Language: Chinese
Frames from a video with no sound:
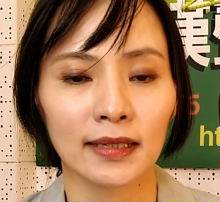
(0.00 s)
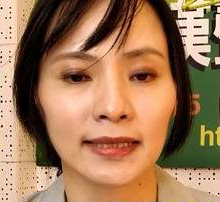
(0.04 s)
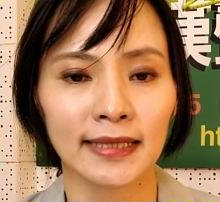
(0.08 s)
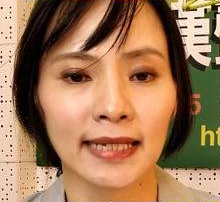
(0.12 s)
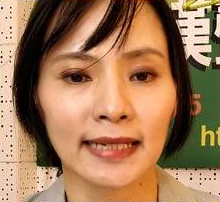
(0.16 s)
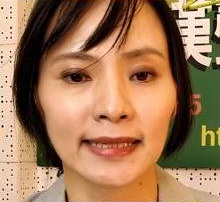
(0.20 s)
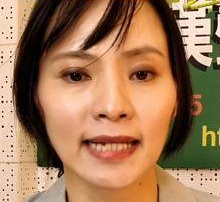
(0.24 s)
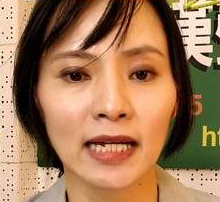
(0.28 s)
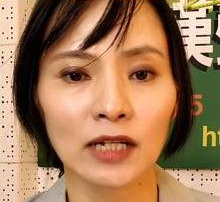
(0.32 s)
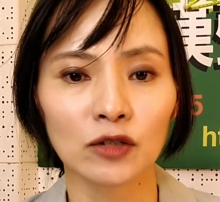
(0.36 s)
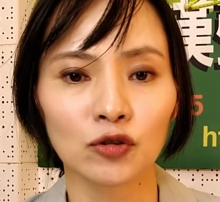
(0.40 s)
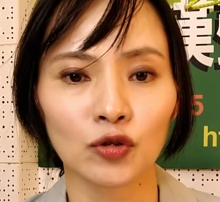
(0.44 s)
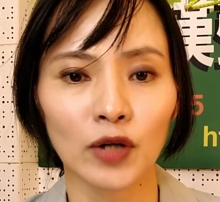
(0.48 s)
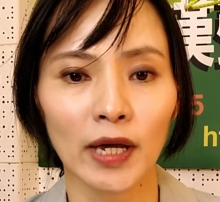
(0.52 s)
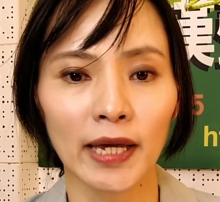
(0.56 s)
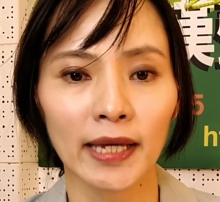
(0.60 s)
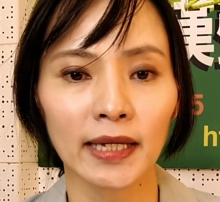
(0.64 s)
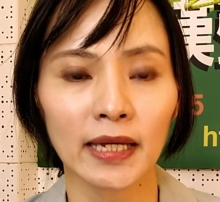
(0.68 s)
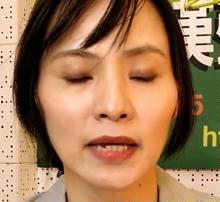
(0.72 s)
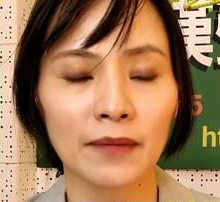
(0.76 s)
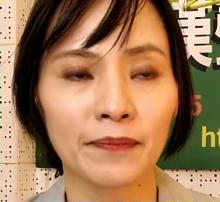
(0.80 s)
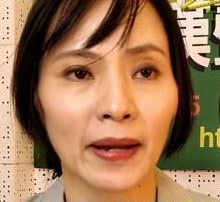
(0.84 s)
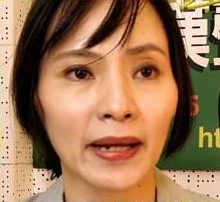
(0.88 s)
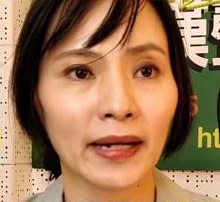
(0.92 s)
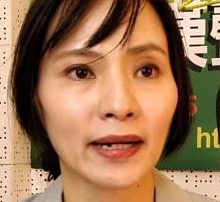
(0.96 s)
想象说，诶，
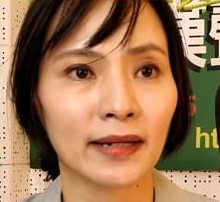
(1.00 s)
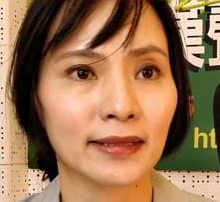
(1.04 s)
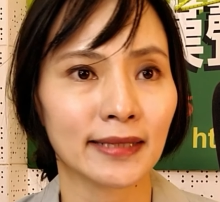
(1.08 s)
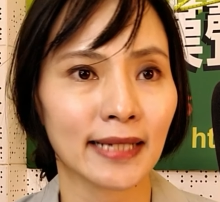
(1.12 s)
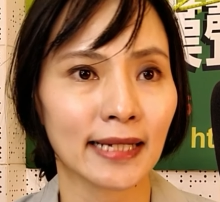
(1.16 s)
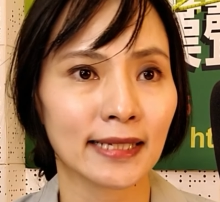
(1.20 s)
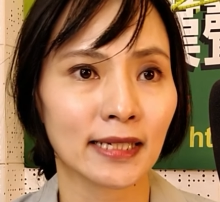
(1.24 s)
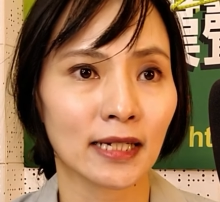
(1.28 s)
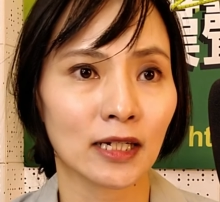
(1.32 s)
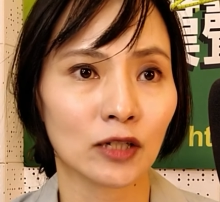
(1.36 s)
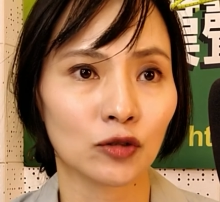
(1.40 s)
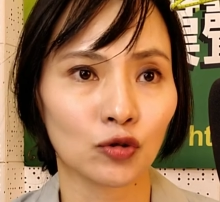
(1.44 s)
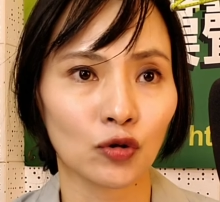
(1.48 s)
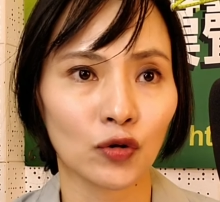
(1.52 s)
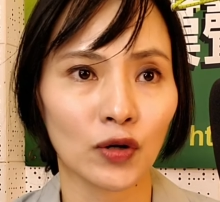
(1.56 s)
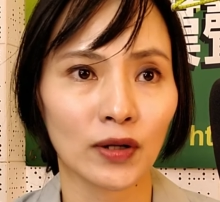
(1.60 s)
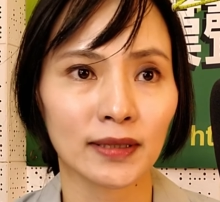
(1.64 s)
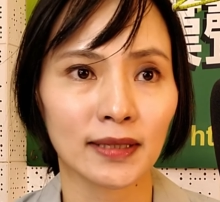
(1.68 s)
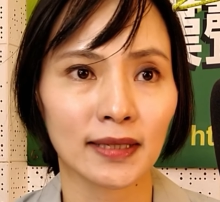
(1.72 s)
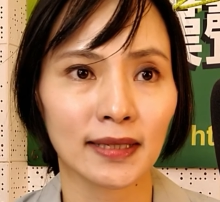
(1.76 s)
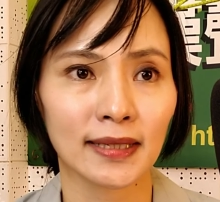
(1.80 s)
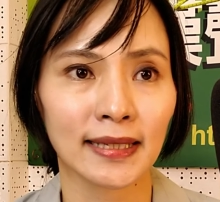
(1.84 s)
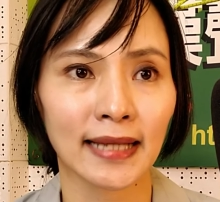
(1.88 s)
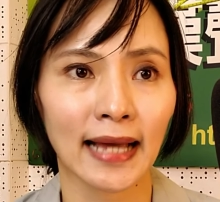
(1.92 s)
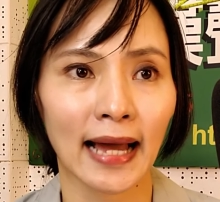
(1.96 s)
一般人在这个状
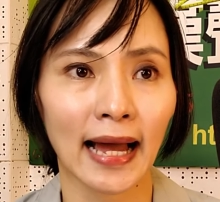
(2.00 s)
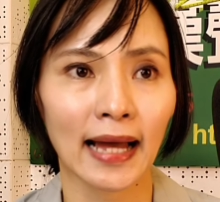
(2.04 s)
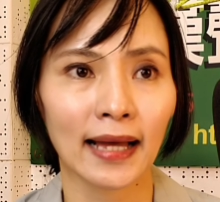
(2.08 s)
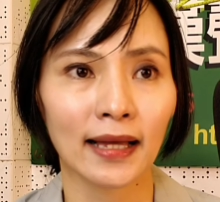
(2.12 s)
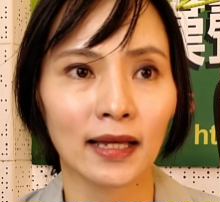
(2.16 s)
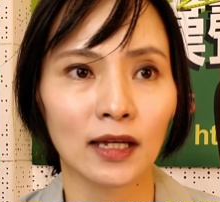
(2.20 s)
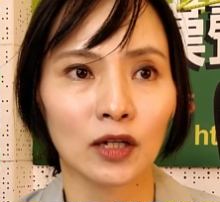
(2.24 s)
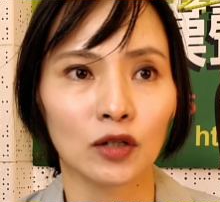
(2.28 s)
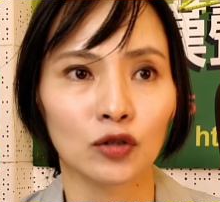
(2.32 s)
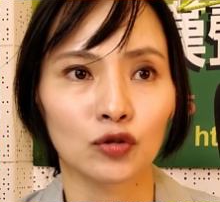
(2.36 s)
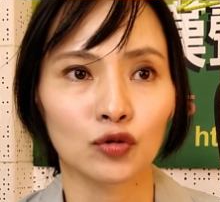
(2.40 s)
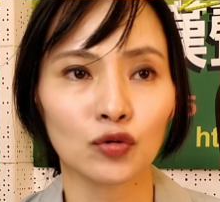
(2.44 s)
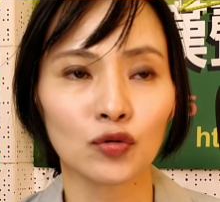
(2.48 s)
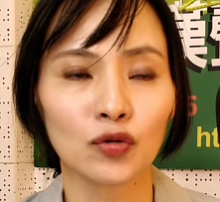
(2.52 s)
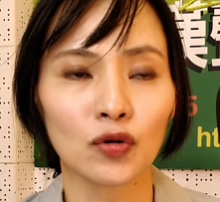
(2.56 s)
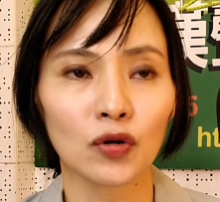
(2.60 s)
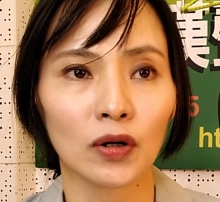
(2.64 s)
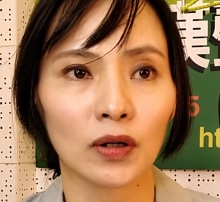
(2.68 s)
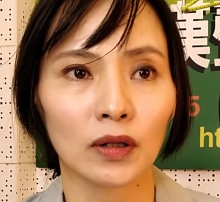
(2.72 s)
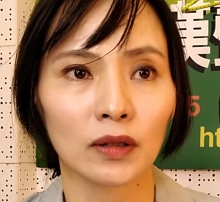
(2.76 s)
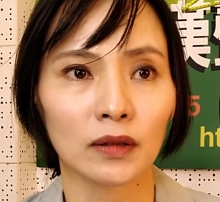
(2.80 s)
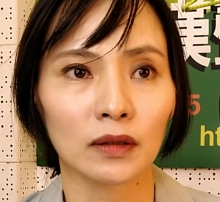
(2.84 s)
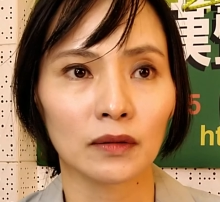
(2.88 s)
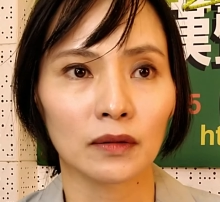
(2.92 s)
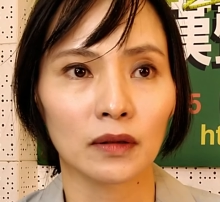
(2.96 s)
况之下，如
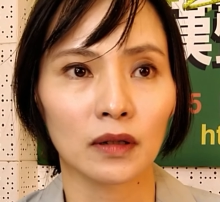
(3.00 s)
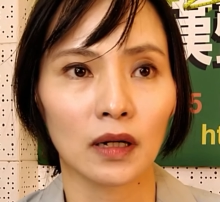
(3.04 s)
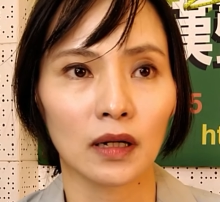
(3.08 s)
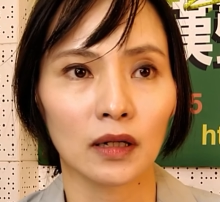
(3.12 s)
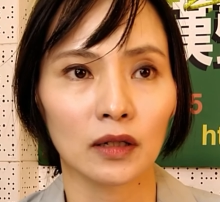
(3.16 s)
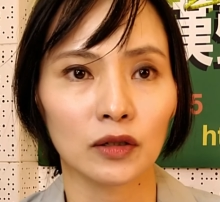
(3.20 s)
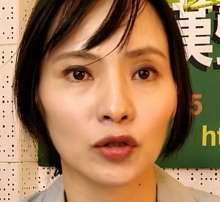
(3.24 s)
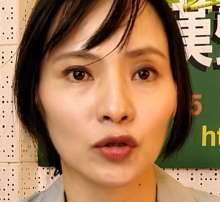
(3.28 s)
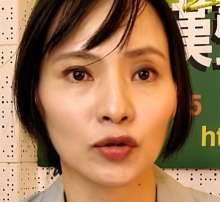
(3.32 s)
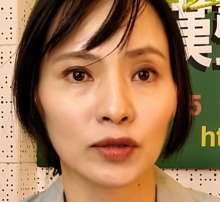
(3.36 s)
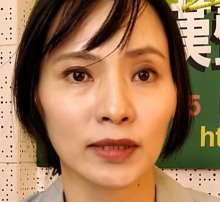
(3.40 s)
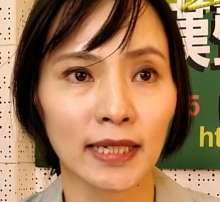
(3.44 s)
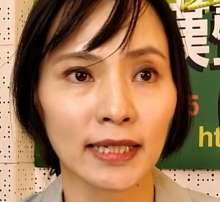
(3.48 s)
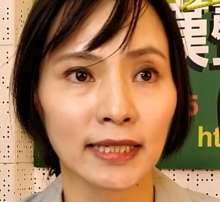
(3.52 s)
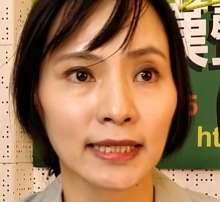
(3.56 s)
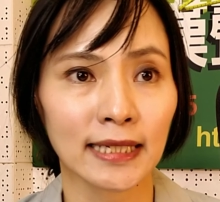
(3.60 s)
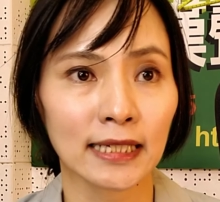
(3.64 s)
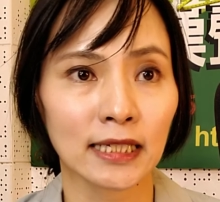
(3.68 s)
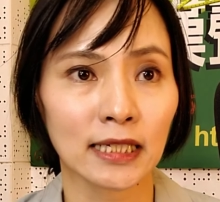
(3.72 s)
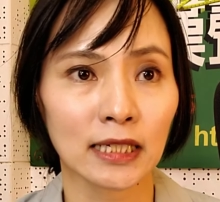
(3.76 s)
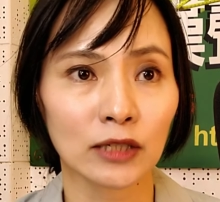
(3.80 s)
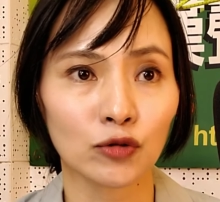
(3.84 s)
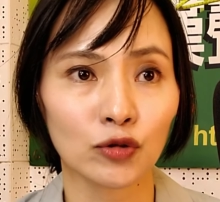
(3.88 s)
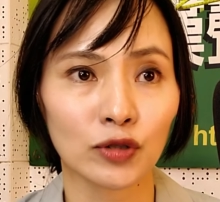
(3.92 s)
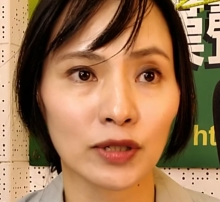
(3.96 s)
果有这
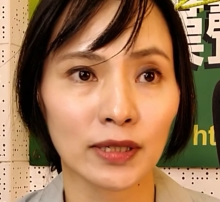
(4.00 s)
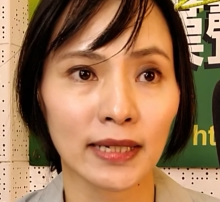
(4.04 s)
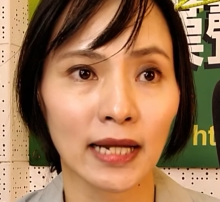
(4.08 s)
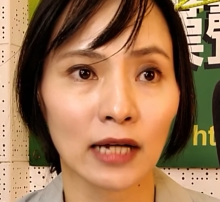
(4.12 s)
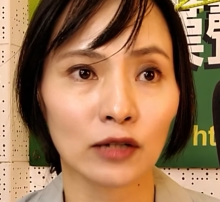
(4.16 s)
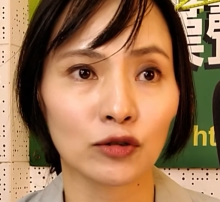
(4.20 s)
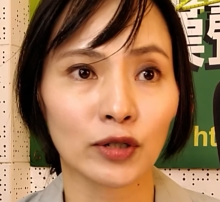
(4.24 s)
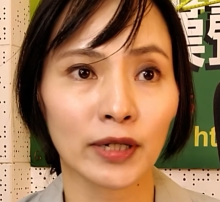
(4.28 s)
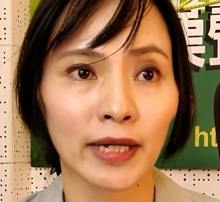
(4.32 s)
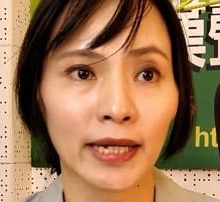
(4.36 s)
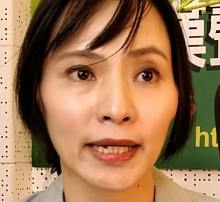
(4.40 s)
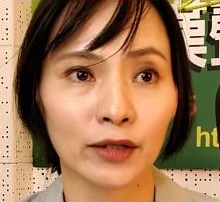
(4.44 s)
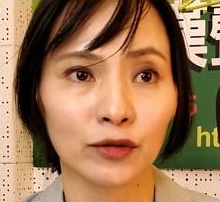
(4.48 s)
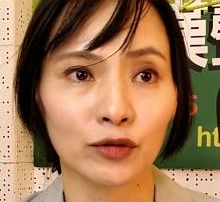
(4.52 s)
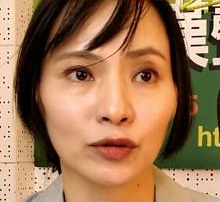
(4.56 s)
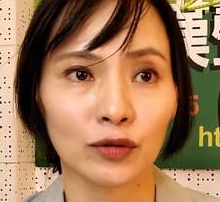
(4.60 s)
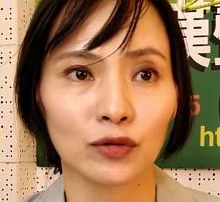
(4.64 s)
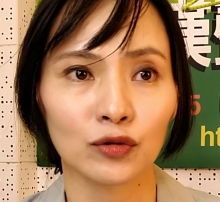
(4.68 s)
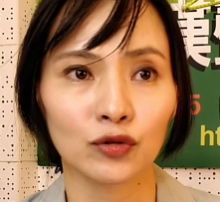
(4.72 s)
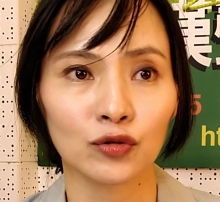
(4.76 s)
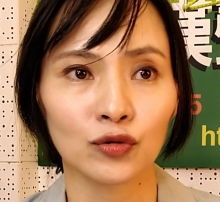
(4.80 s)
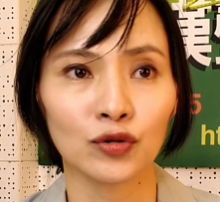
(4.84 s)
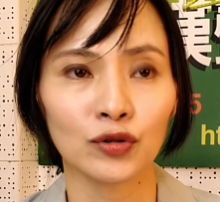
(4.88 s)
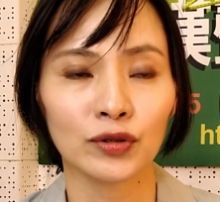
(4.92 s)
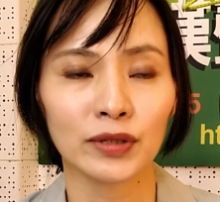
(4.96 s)
些证据资料，就可以
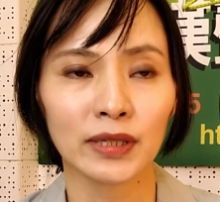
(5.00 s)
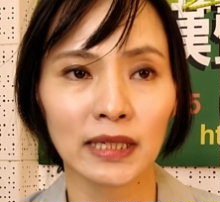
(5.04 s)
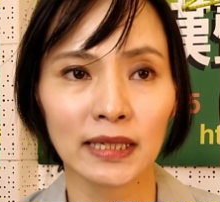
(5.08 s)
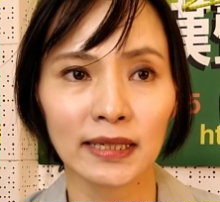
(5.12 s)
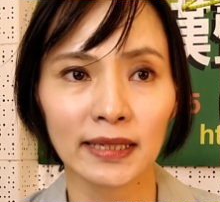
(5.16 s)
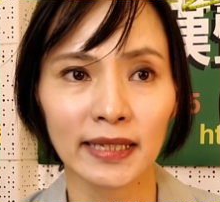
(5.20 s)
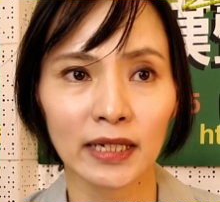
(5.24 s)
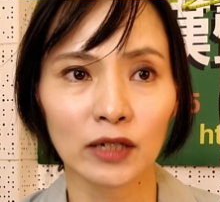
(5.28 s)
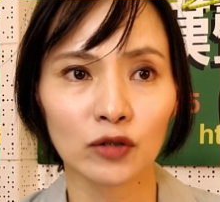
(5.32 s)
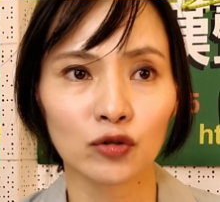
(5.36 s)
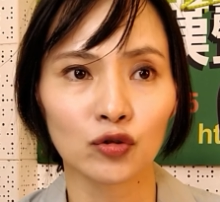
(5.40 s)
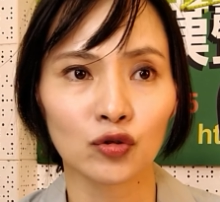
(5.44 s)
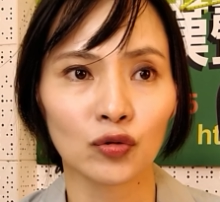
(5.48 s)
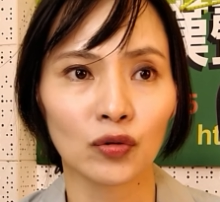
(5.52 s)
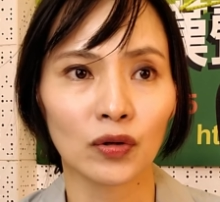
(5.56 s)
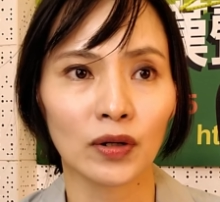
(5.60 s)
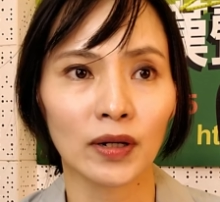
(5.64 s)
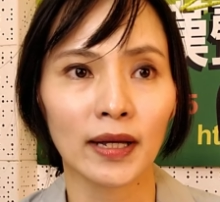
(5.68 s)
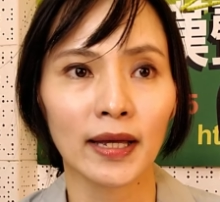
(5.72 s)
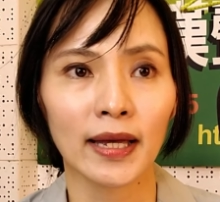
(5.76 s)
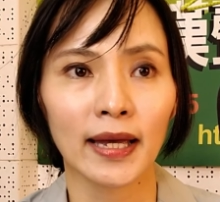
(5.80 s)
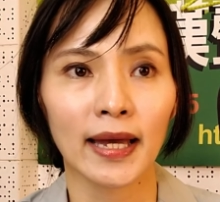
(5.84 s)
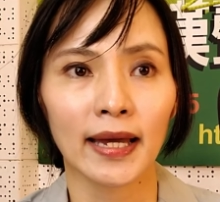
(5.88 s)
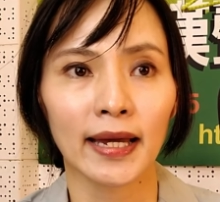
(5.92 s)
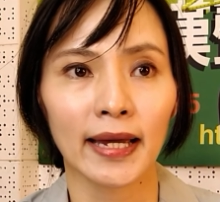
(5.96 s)
去认定说，